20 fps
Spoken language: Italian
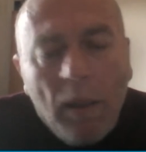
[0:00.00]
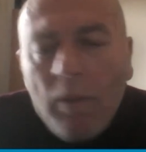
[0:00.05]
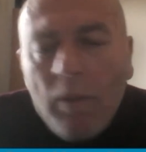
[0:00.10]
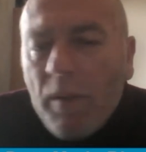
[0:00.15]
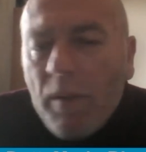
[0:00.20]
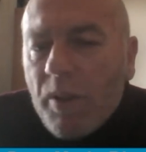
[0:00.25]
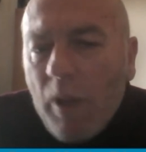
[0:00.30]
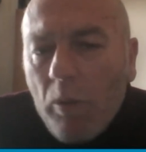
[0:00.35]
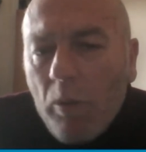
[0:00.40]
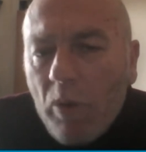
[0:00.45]

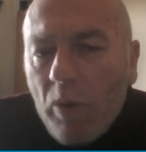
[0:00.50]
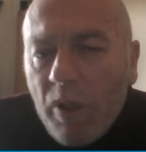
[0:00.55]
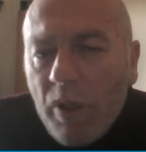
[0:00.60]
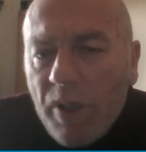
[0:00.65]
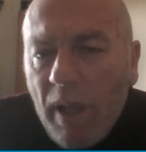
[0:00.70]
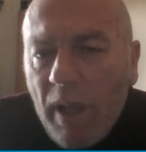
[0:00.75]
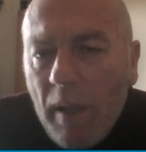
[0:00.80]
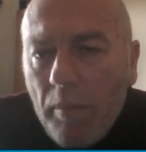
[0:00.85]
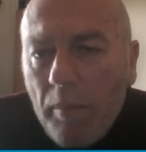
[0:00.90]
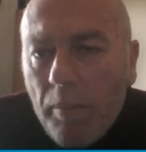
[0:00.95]
Facciamo un
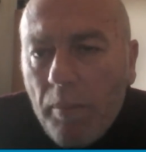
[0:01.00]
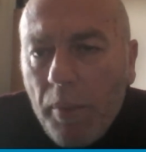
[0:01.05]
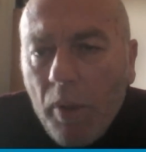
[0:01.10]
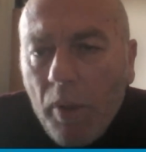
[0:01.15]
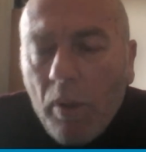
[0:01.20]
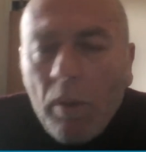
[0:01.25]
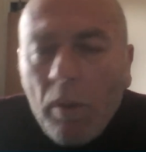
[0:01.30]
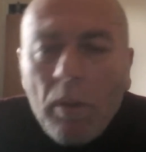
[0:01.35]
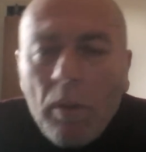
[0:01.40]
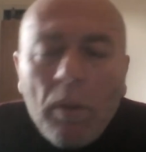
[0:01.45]

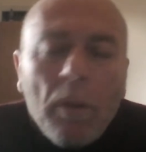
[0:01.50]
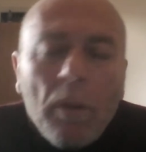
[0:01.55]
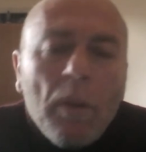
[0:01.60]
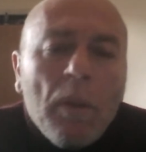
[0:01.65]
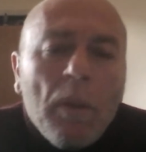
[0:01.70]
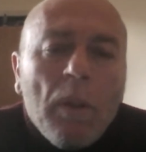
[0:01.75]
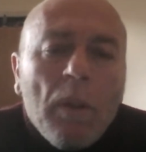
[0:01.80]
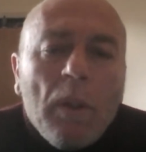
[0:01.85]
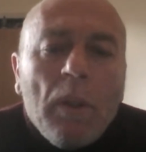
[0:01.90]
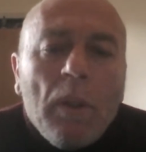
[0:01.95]
esempio.
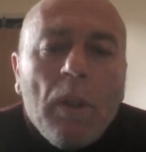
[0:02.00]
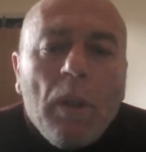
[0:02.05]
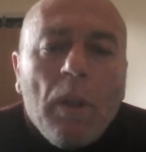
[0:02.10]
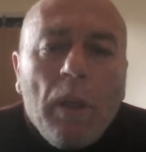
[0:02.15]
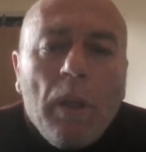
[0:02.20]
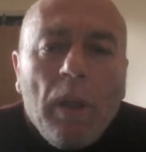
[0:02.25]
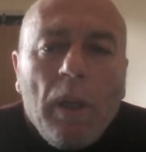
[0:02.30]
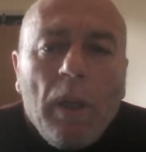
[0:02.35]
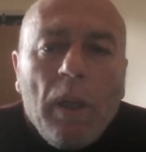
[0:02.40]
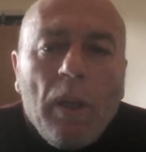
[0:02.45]

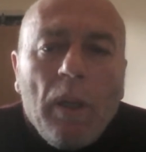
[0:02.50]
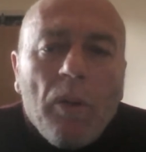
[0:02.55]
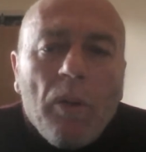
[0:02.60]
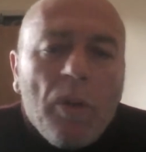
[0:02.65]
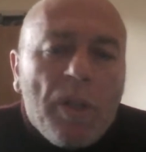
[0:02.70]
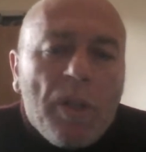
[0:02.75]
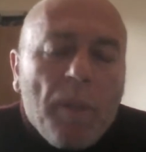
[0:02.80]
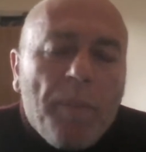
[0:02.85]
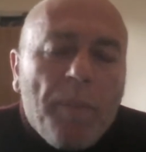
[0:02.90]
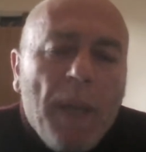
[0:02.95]
Eh, noi
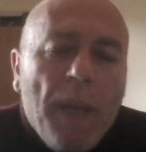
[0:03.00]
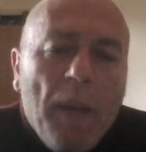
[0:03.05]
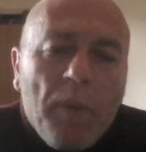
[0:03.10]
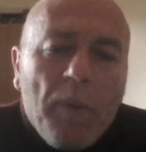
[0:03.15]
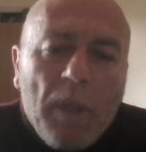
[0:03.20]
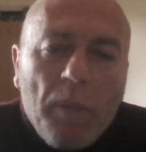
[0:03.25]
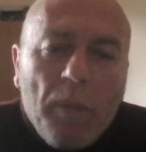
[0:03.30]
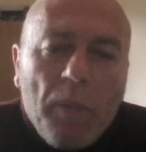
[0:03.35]
sappiamo da